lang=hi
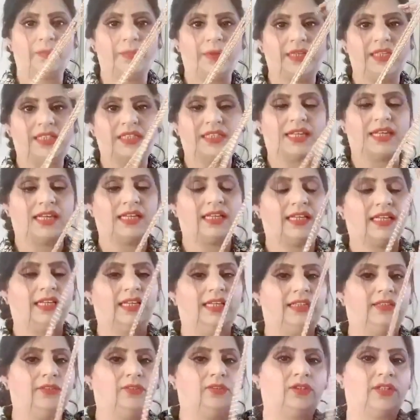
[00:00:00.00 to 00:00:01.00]
बैग इस तरह के
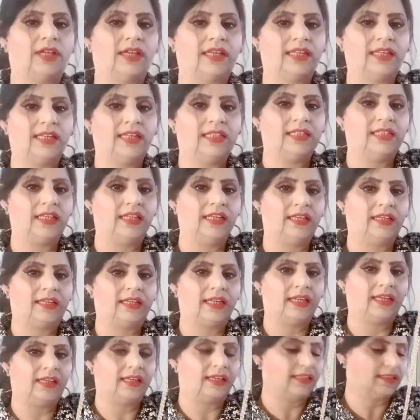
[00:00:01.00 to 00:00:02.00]
लेती हूँ ताकि इजीली
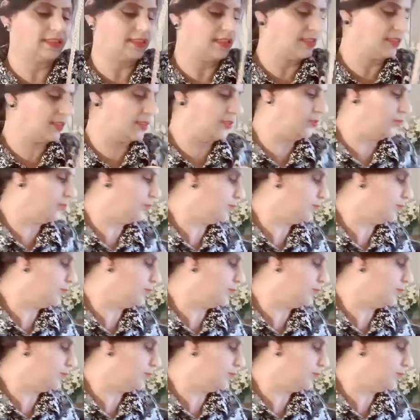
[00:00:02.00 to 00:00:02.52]
कैरी कर सकती हूँ